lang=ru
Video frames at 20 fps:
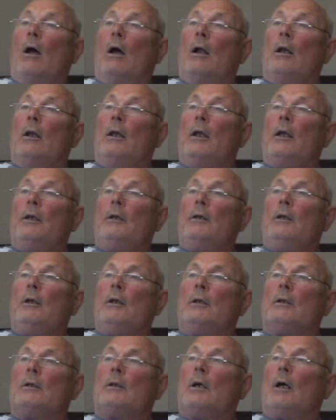
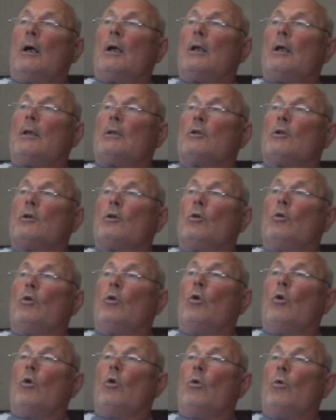Леонид
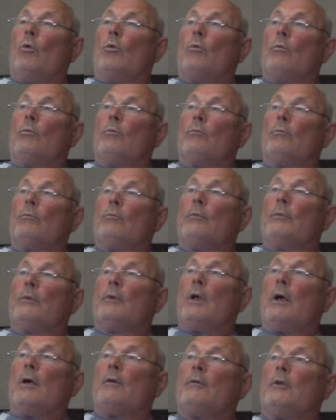Коротков
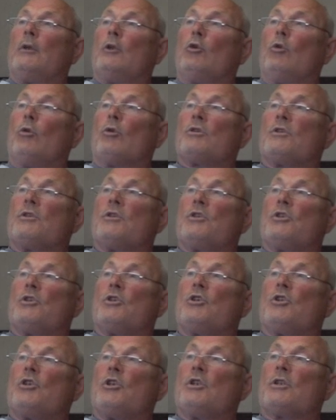на видос
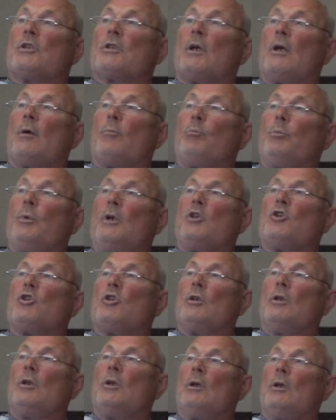«Чистка
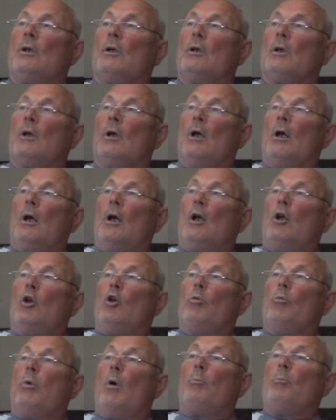печени»
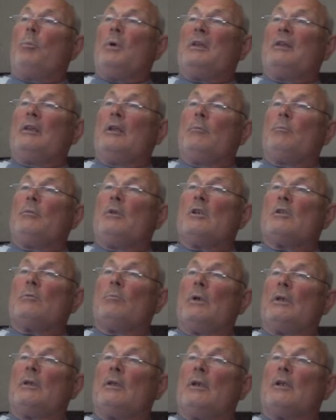любопытным не
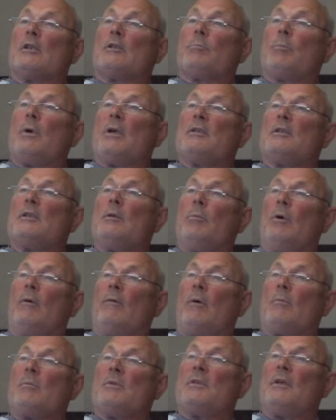смотреть. Спасибо
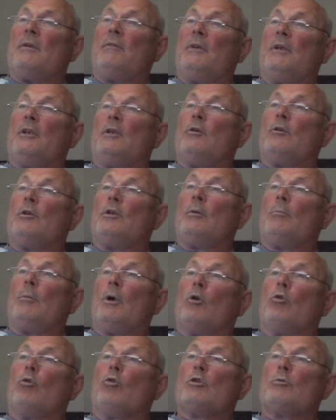вам за видео. Не
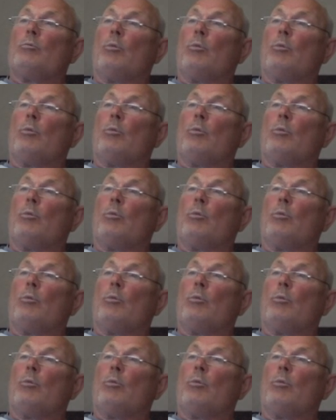могу